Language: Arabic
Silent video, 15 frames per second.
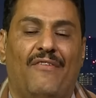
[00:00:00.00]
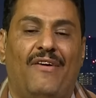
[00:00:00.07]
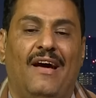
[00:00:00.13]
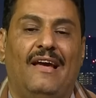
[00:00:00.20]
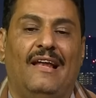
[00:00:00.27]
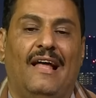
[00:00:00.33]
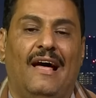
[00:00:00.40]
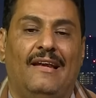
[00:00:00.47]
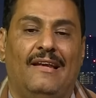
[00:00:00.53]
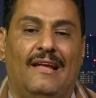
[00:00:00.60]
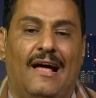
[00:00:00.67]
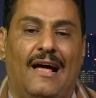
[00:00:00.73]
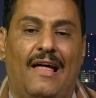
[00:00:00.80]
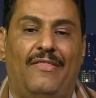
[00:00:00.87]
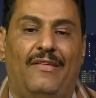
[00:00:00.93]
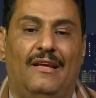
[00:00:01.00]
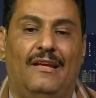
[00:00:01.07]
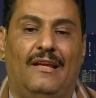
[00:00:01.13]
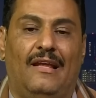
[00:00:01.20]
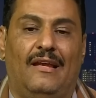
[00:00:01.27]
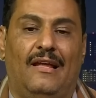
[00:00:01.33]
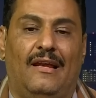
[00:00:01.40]
إلى أن هذه
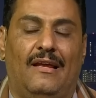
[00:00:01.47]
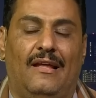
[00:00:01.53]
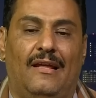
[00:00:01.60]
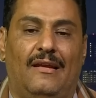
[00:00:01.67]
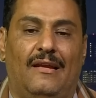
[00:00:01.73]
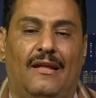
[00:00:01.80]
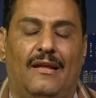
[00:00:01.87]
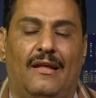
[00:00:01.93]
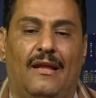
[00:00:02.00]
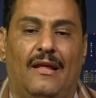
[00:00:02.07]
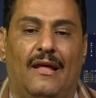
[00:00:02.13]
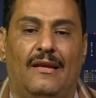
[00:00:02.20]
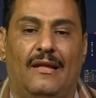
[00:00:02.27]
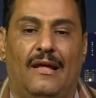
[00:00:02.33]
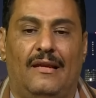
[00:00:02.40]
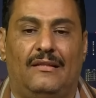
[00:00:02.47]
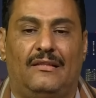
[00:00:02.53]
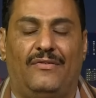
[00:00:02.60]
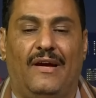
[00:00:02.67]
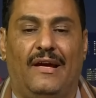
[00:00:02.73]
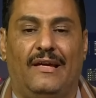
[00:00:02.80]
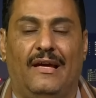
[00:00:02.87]

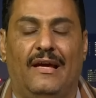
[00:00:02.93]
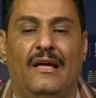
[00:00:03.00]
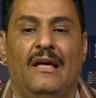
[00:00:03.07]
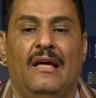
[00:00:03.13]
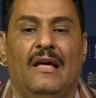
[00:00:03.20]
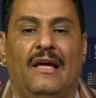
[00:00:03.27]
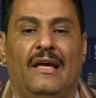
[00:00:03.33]
الاتفاقية هي